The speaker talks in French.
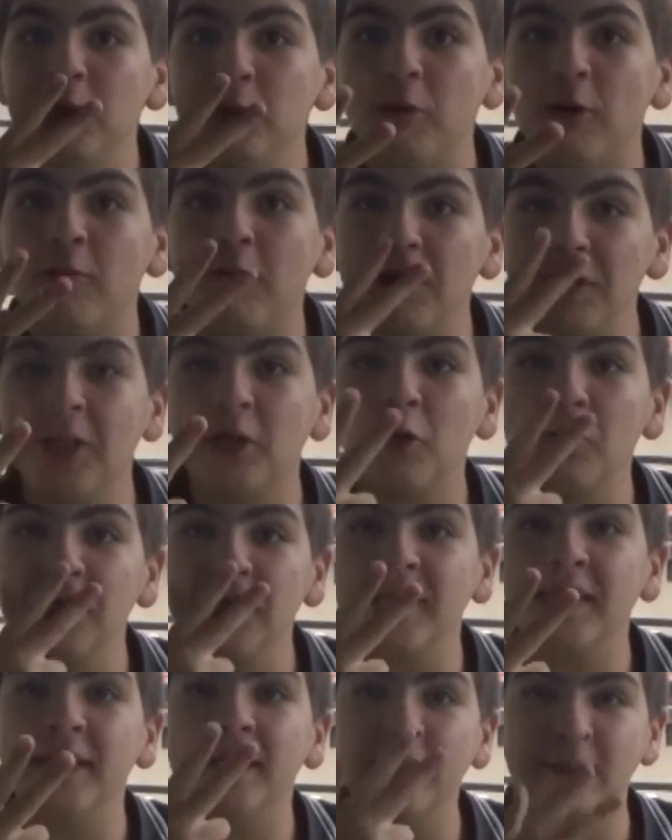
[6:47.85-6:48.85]
tu vas avoir des
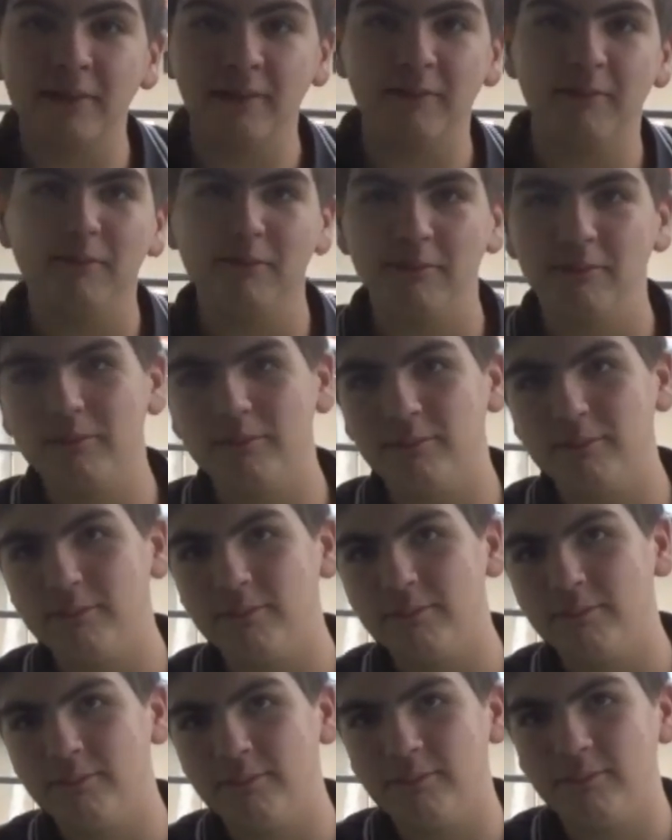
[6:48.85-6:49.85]
cancers. Bon,
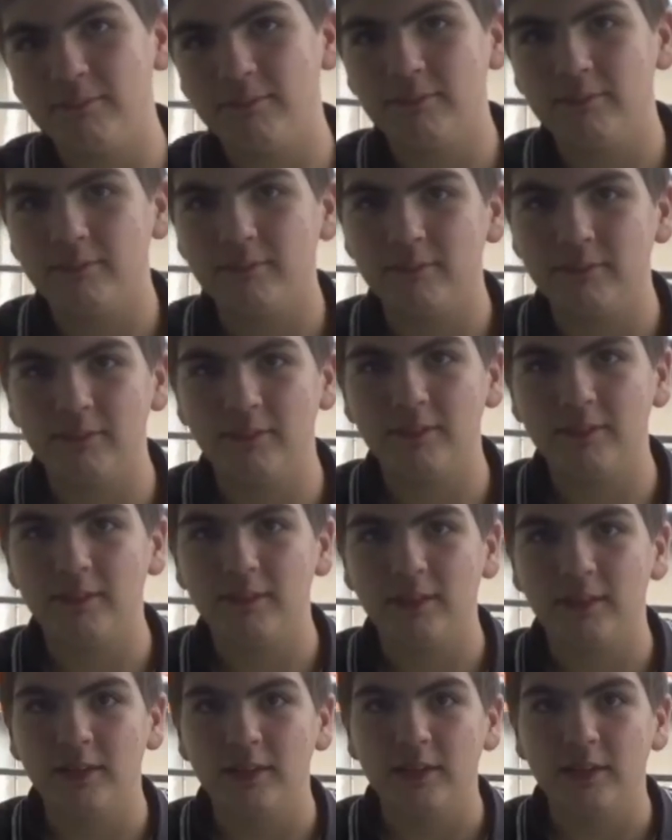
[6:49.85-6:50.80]
ah ben elle est finie.